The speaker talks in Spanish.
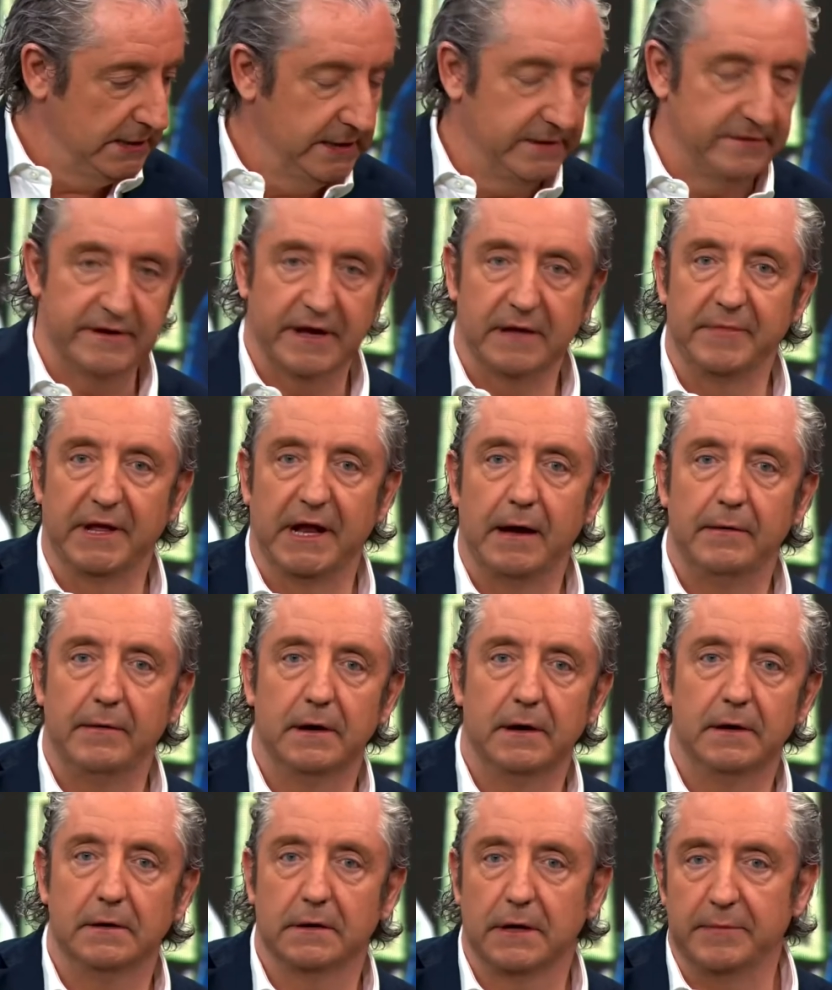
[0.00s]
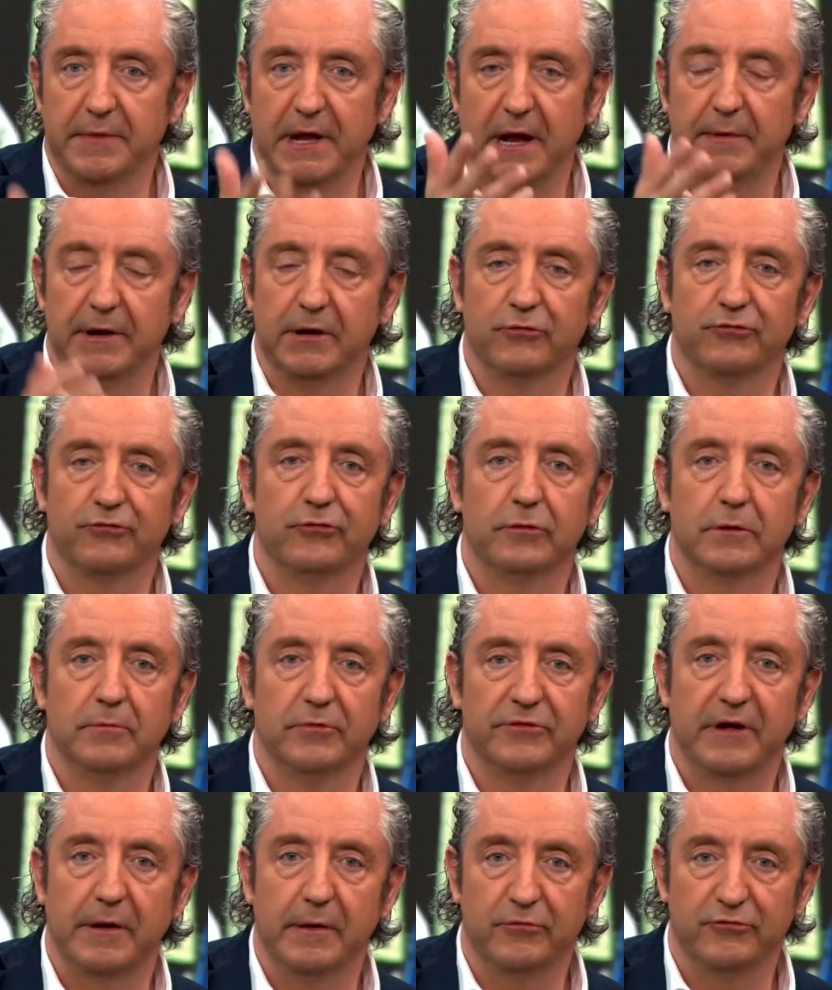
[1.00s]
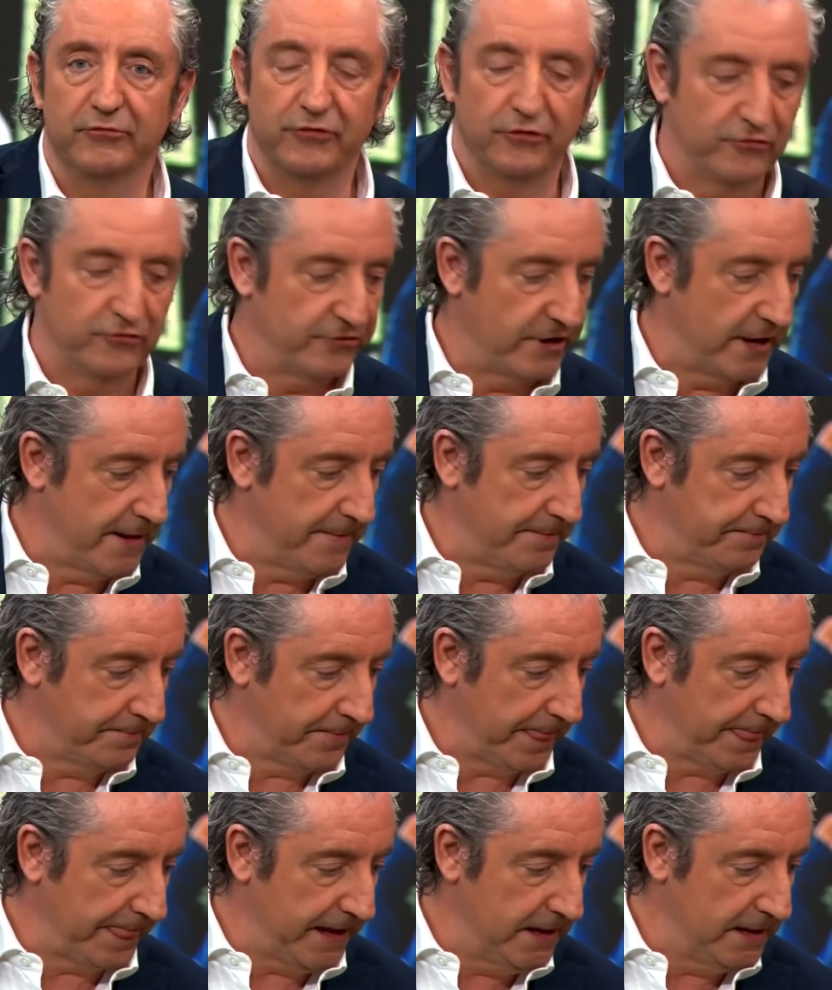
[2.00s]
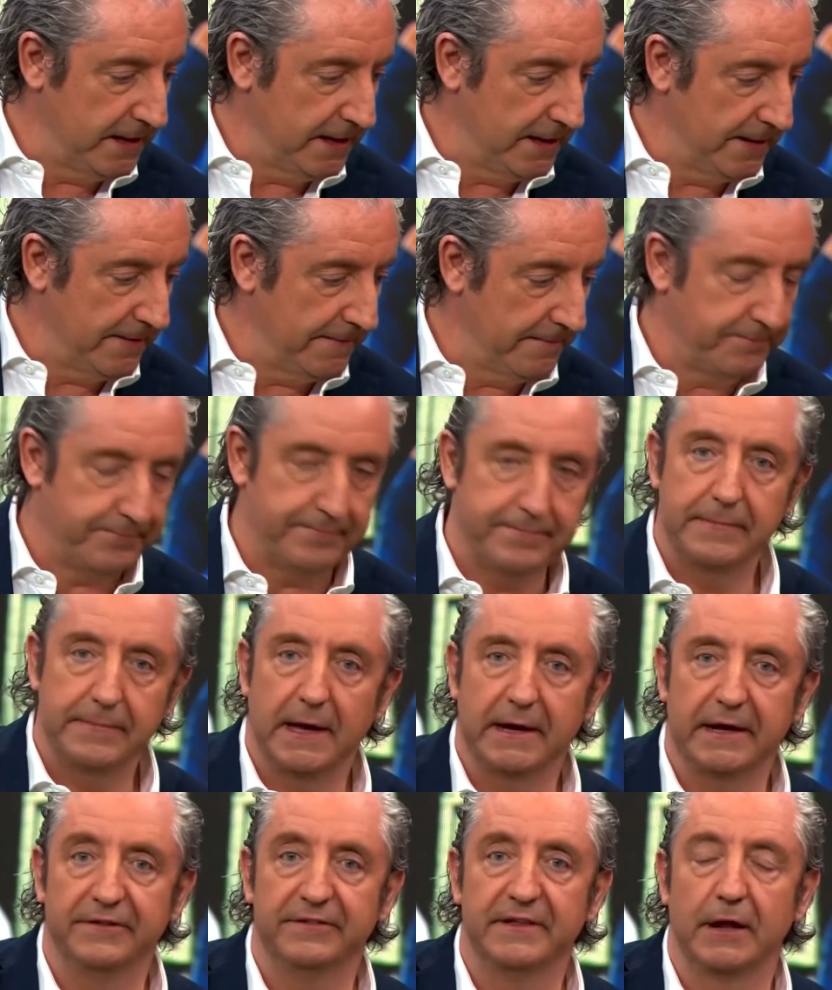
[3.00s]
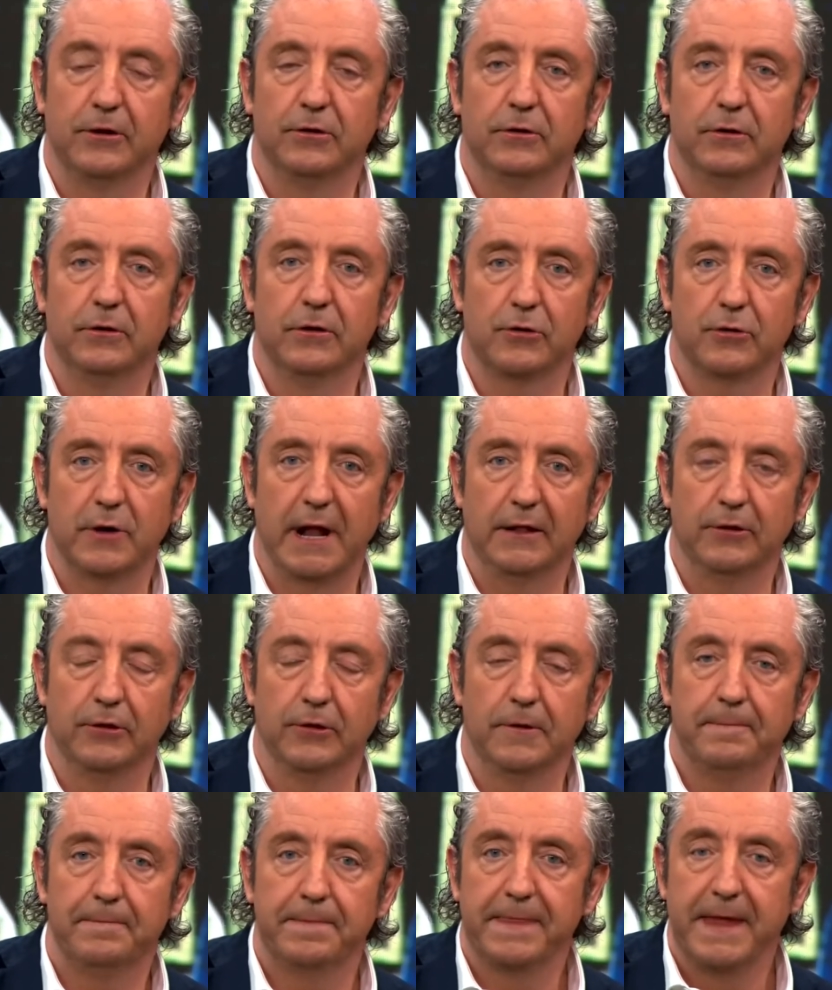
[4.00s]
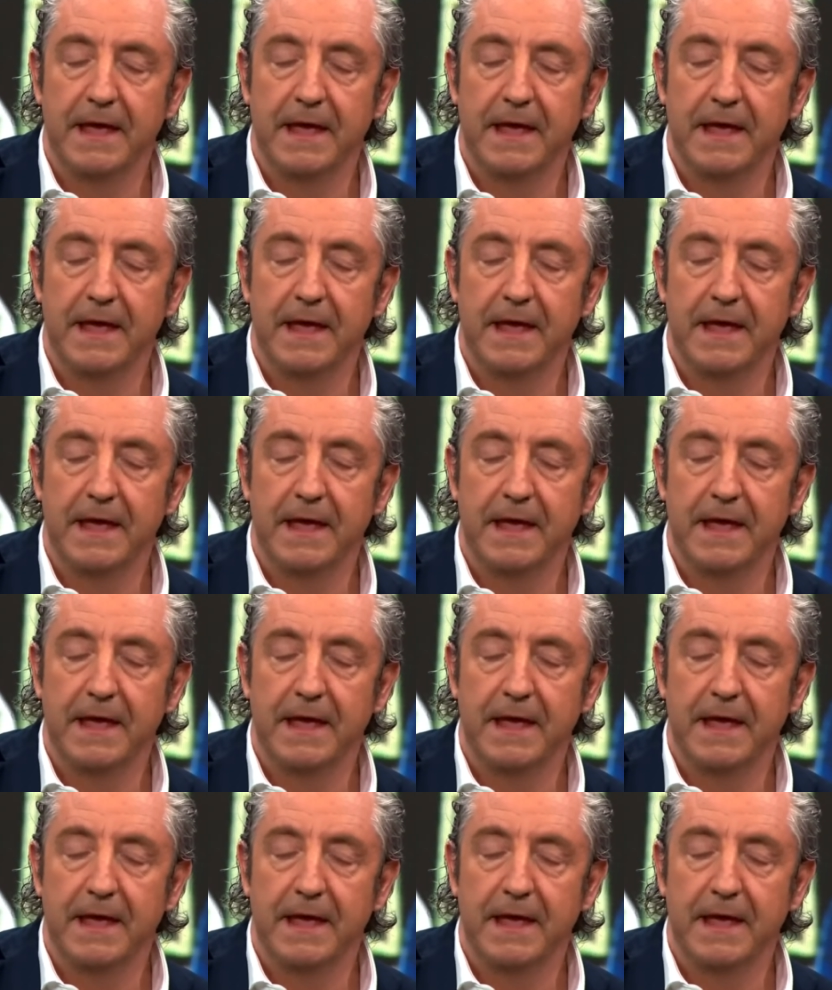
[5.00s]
Desde que admiraba, que admiraba incluso, como sabemos todos, a, Cristiano Ronaldo.